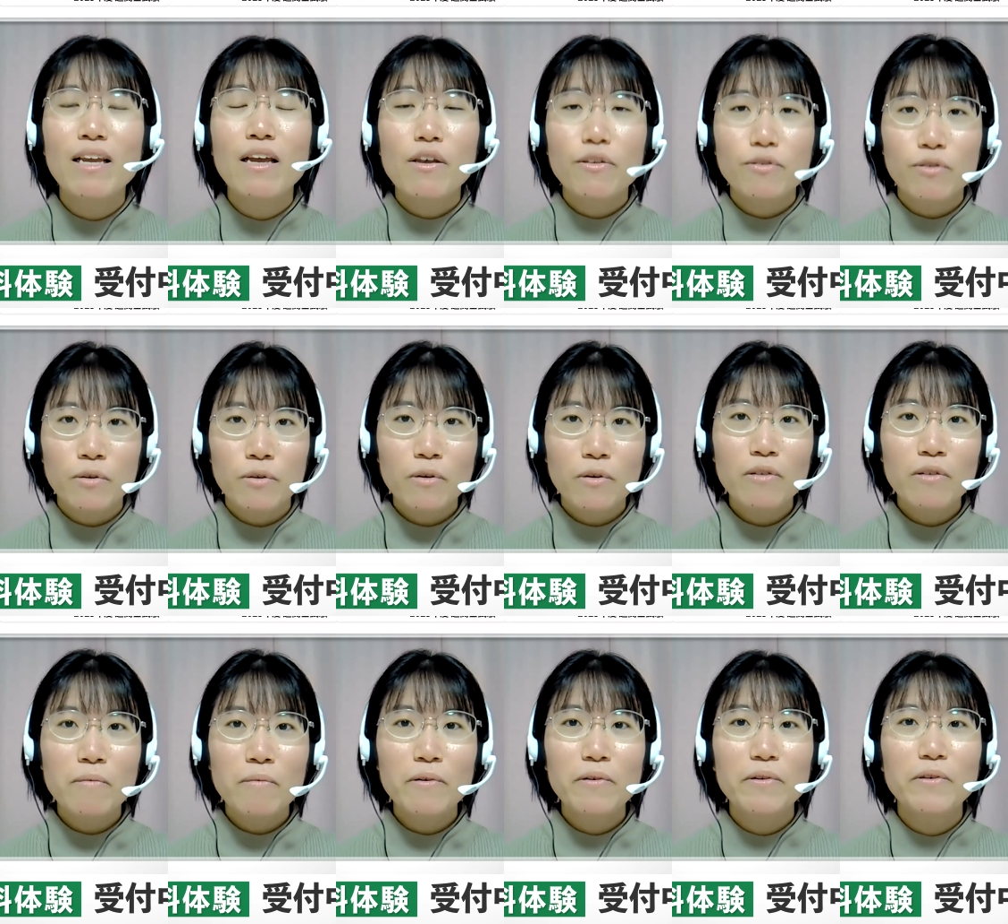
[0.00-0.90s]
その後の
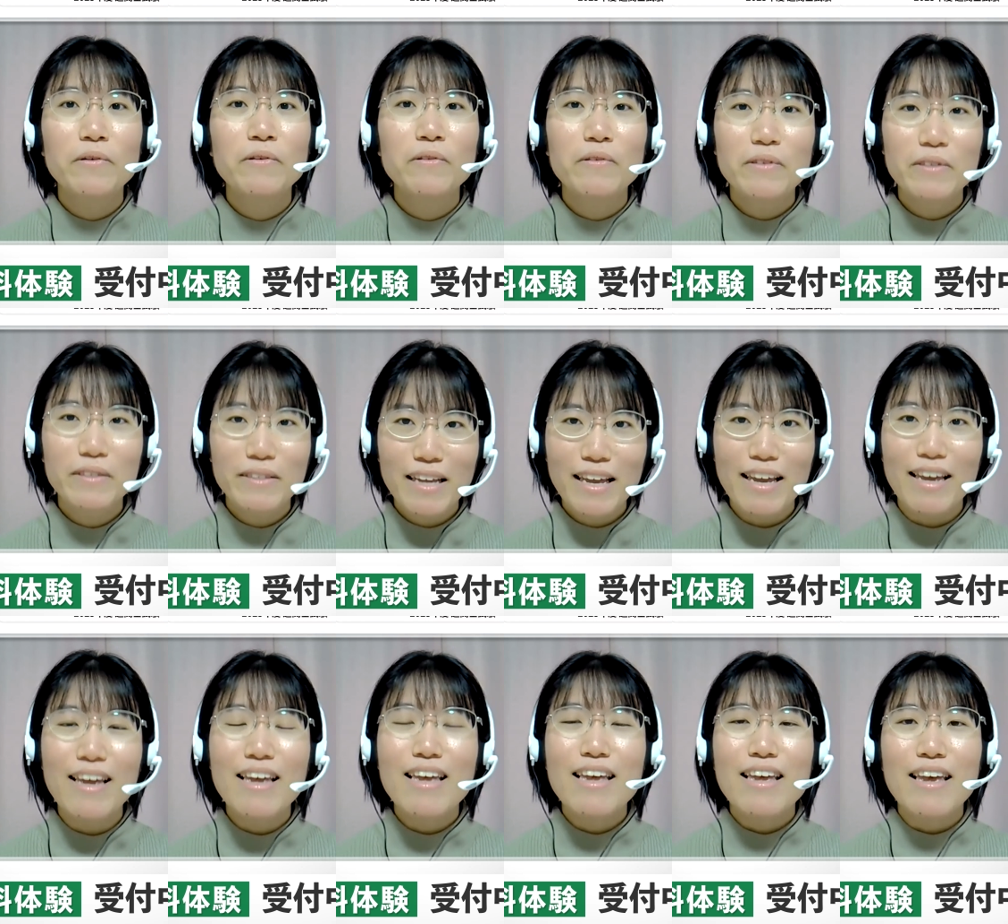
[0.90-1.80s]
目標とし
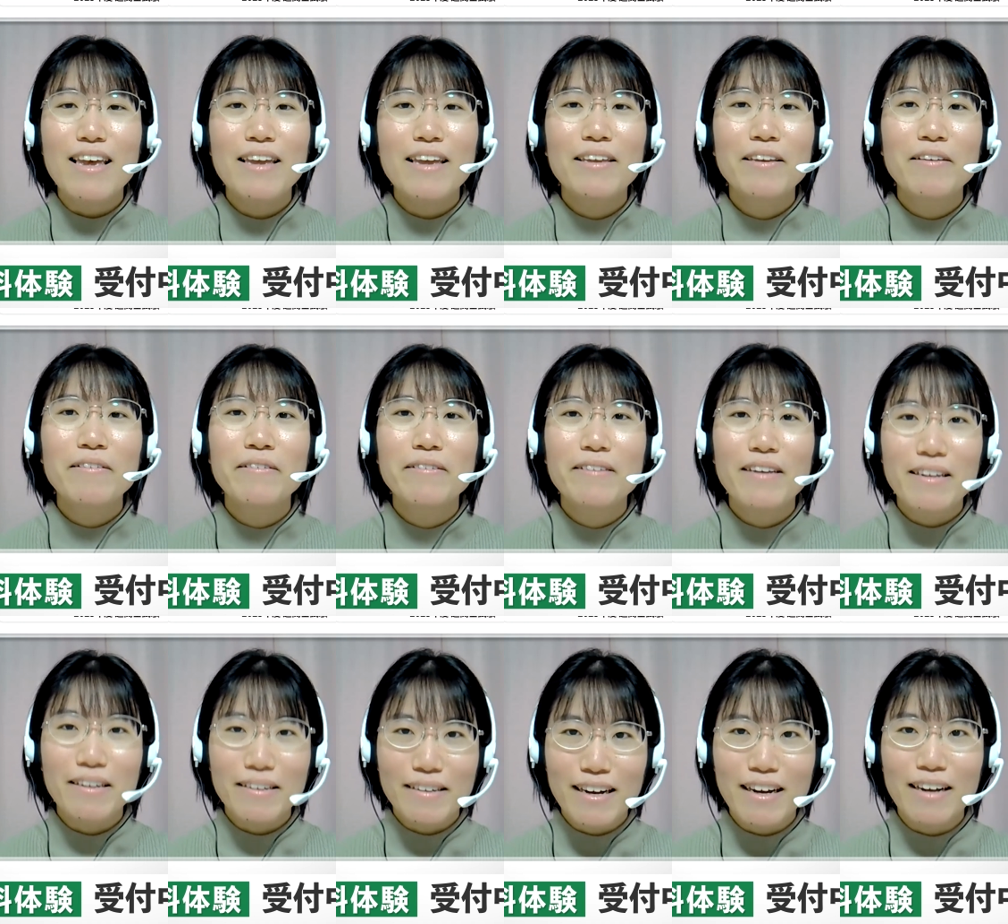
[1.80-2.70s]
て A 級を受け
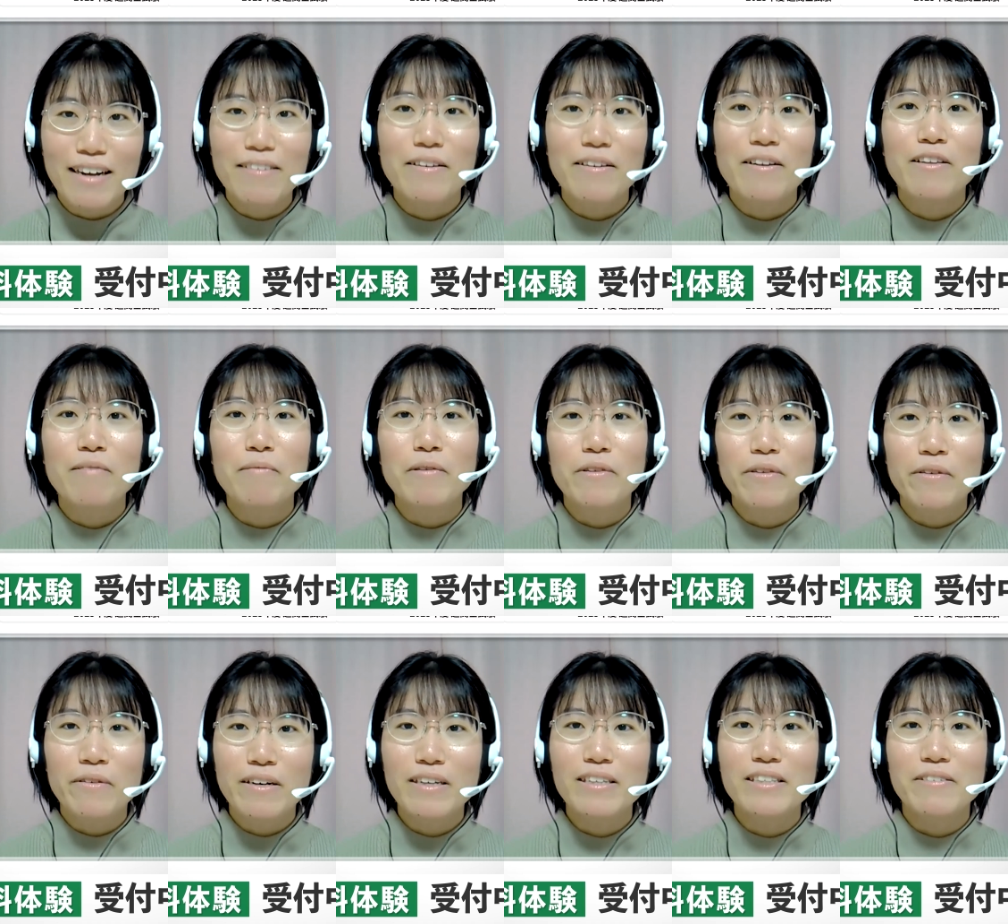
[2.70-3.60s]
るか、それとも
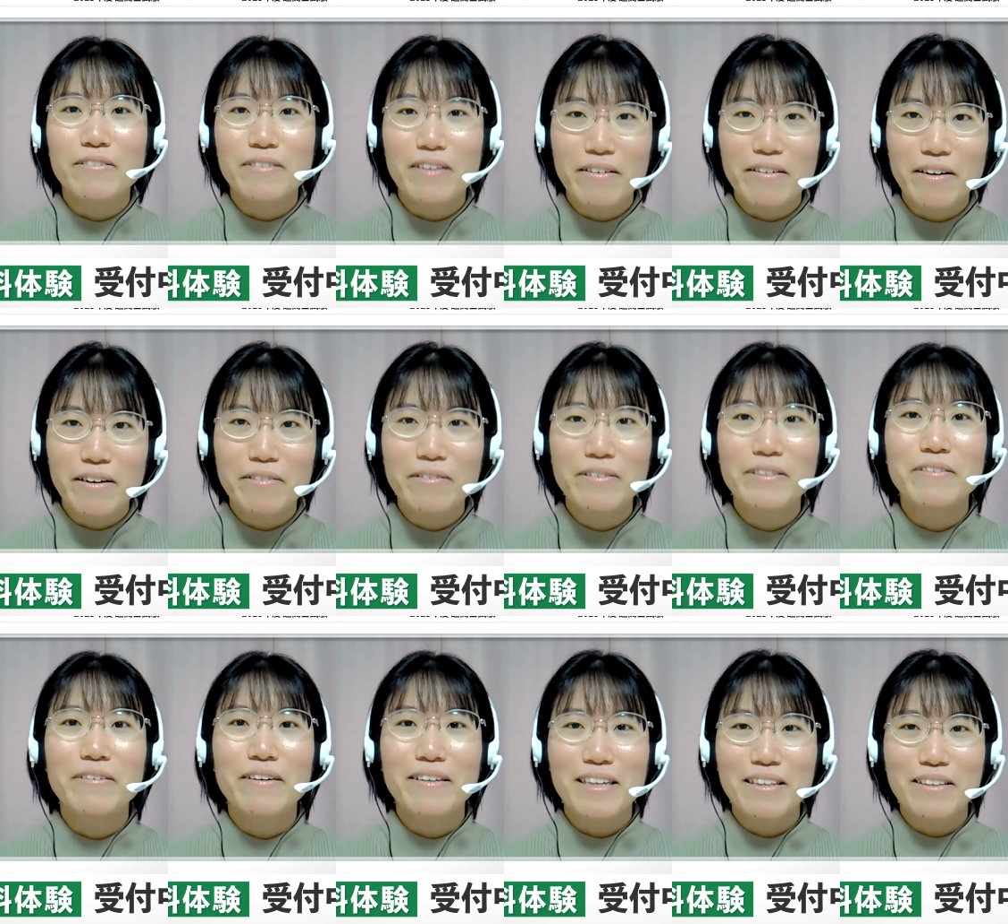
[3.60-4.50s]
通関賞を受けるかどうし
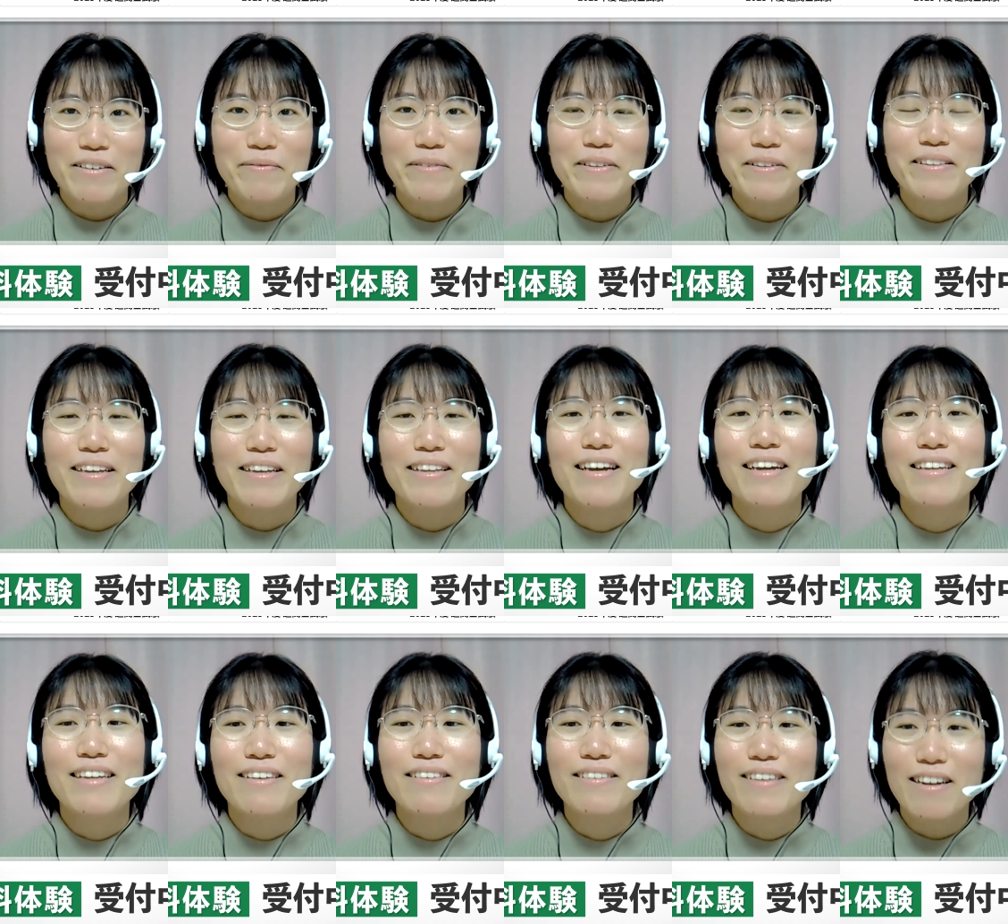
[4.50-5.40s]
ようかなと思っていた
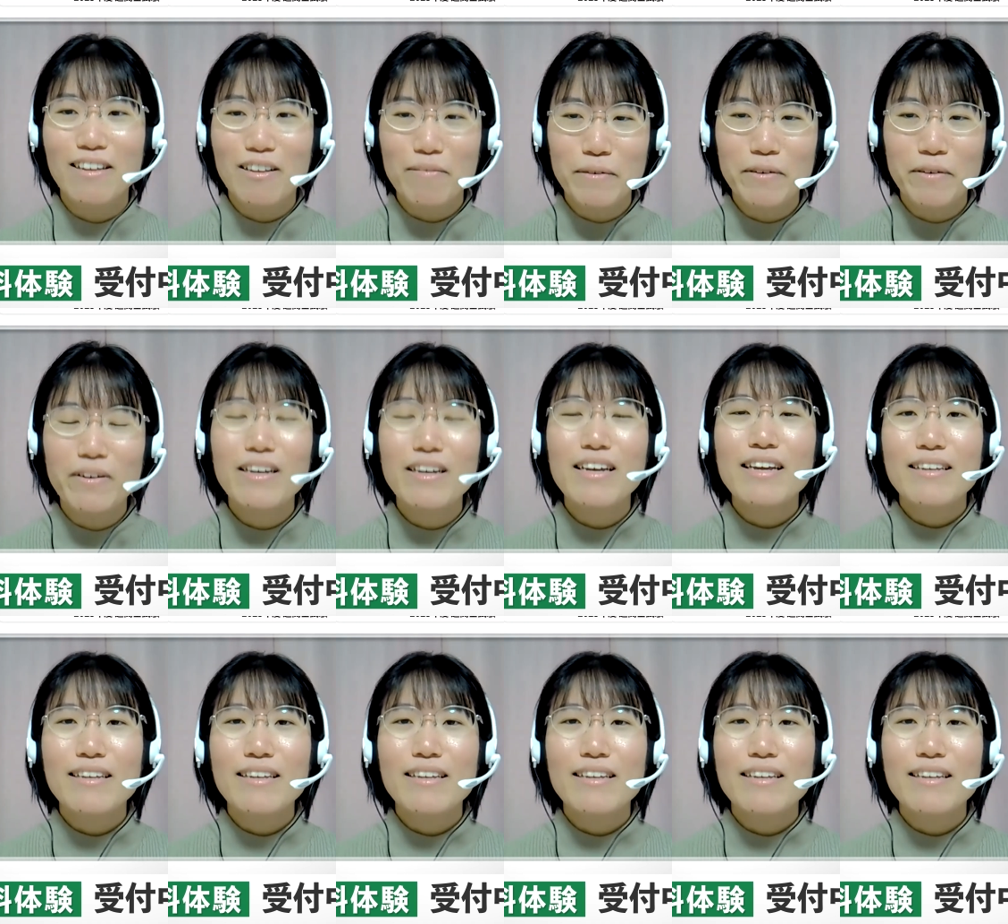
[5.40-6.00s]
んですけれども、